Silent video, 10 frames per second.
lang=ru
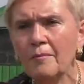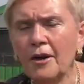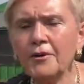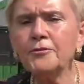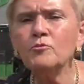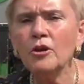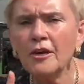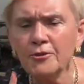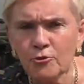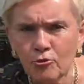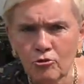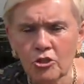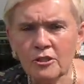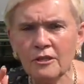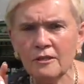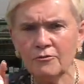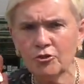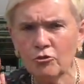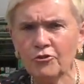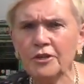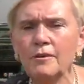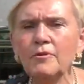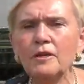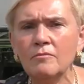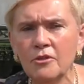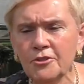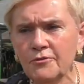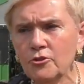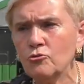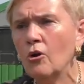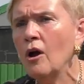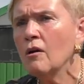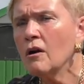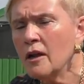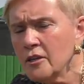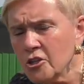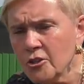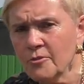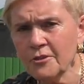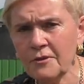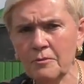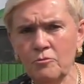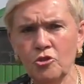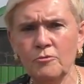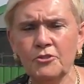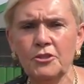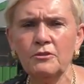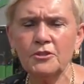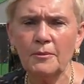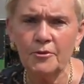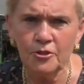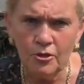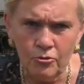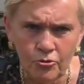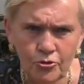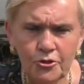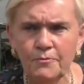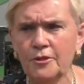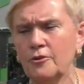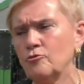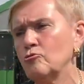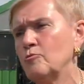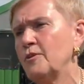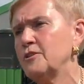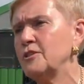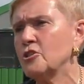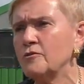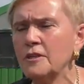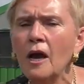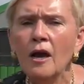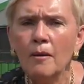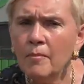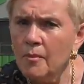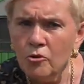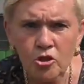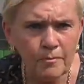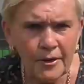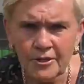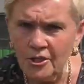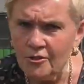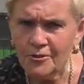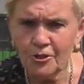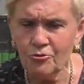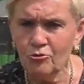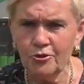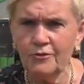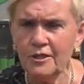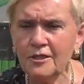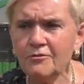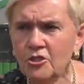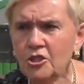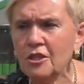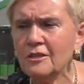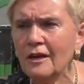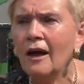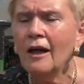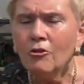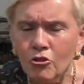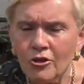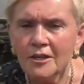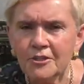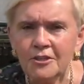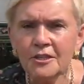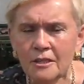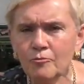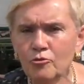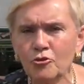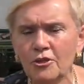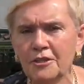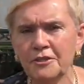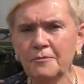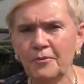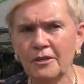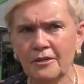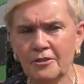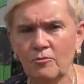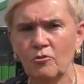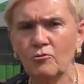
Поэтому это тоже надо все время иметь в виду. Конечно, мы с вами можем сделать определенную температуру, поддерживать. Мы можем поддерживать искусственное освещение. Но растения будут расти по-разному.